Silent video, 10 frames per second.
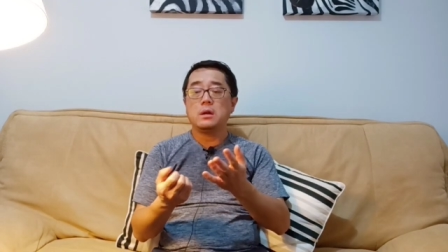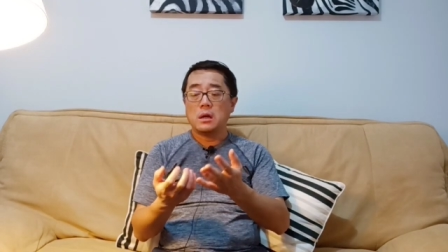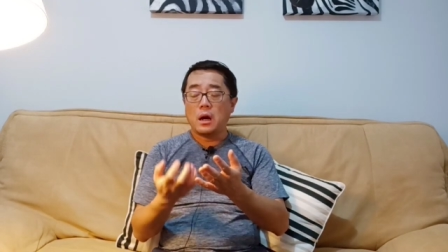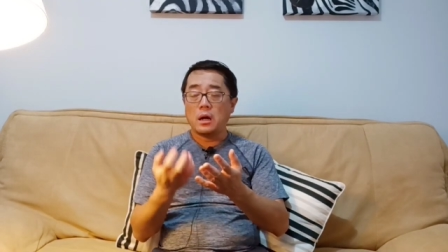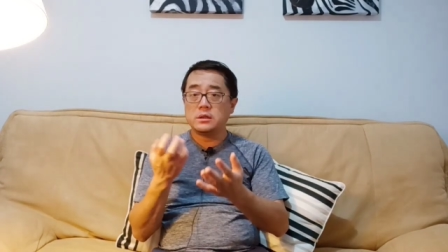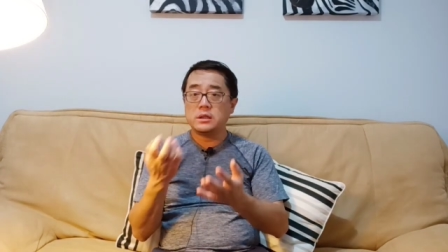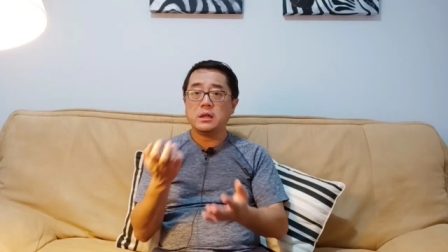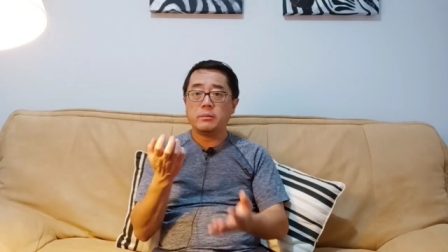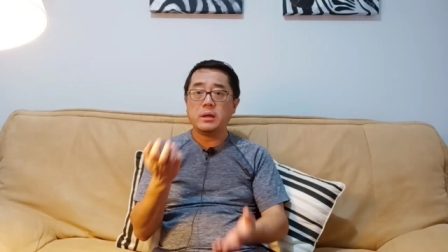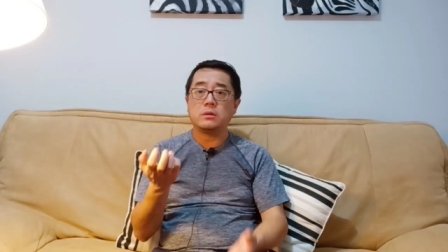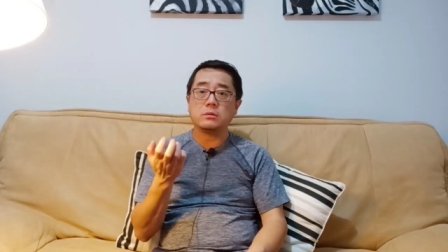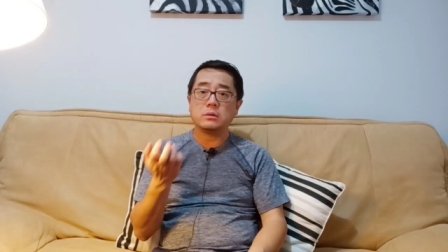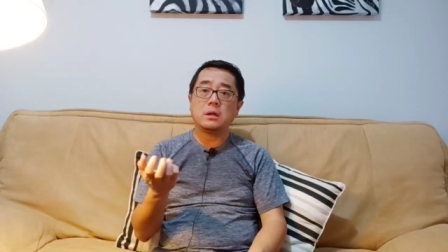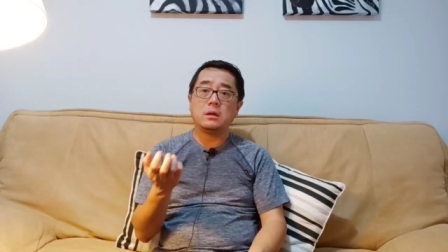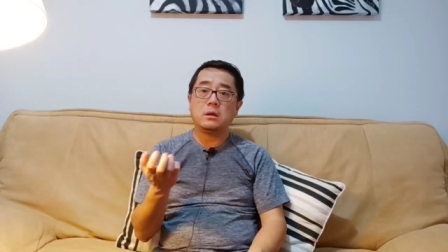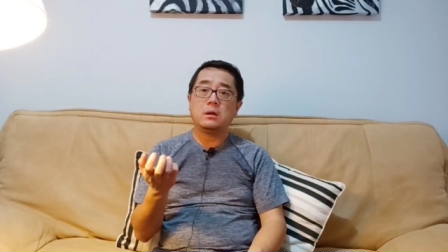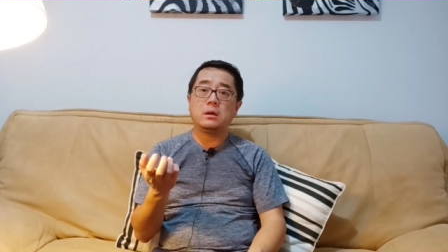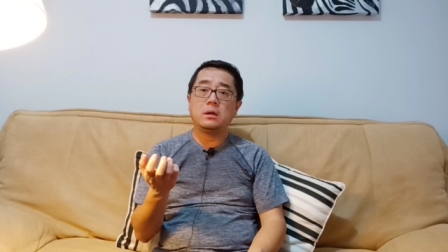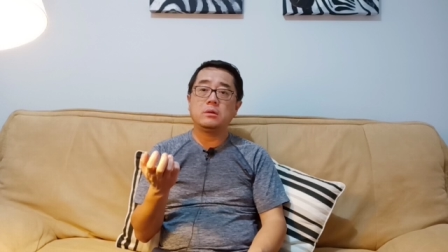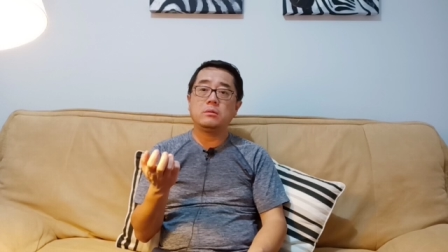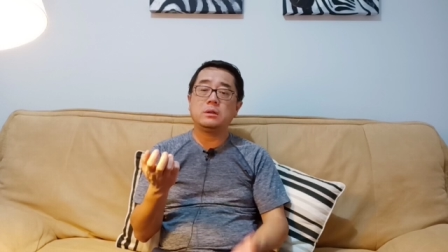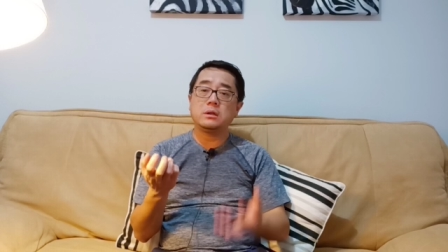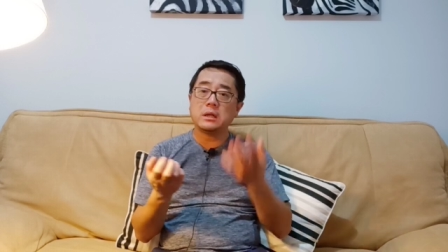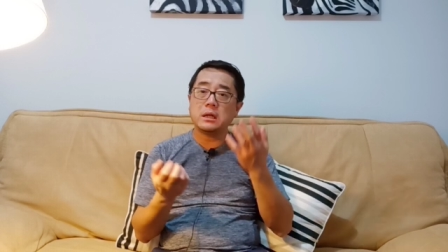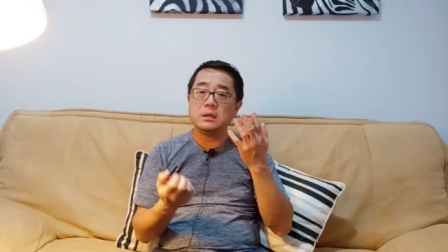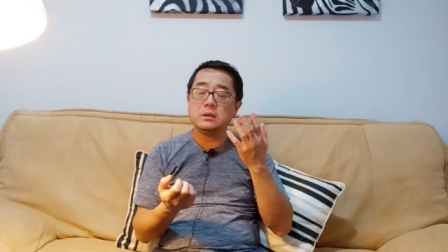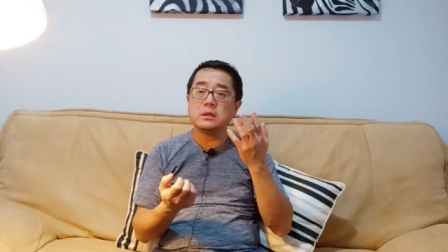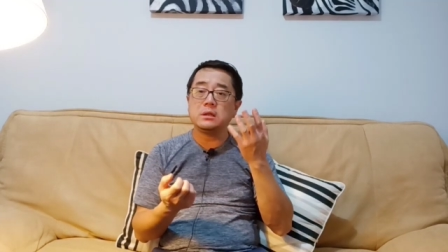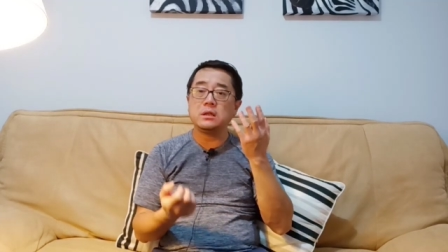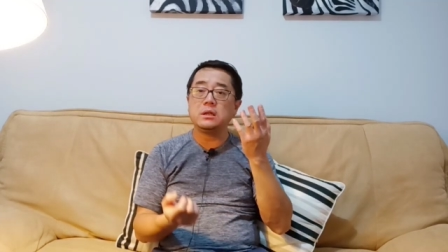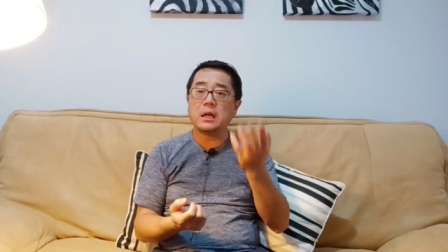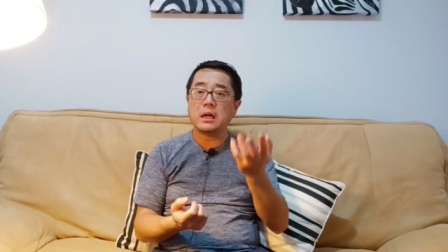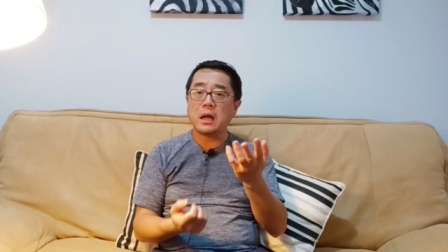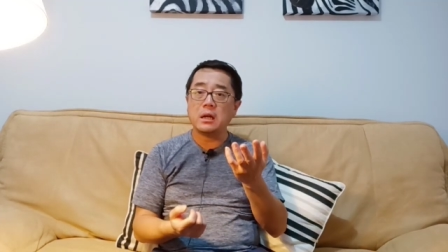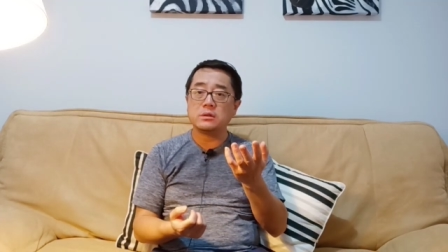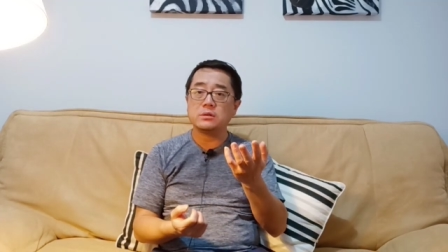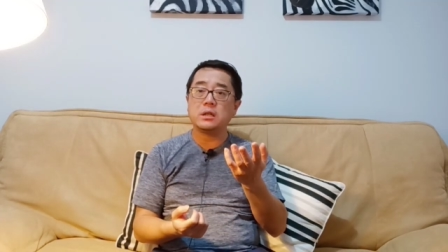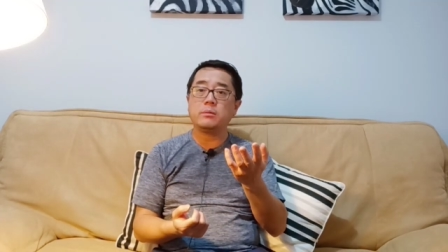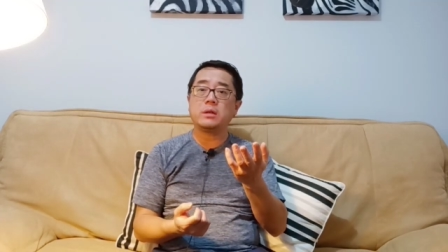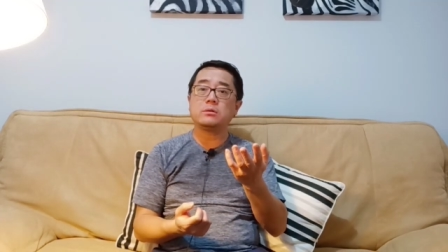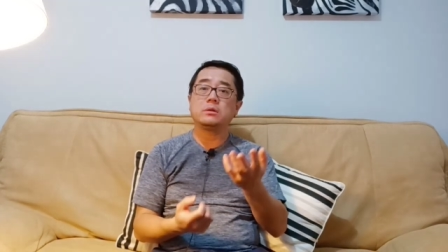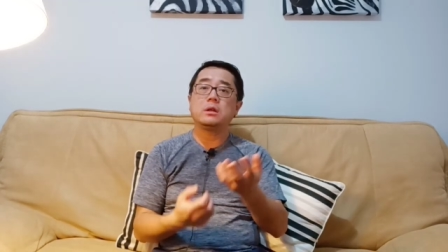而这个变种呢，啊，因为它人体一旦感染成这个变种，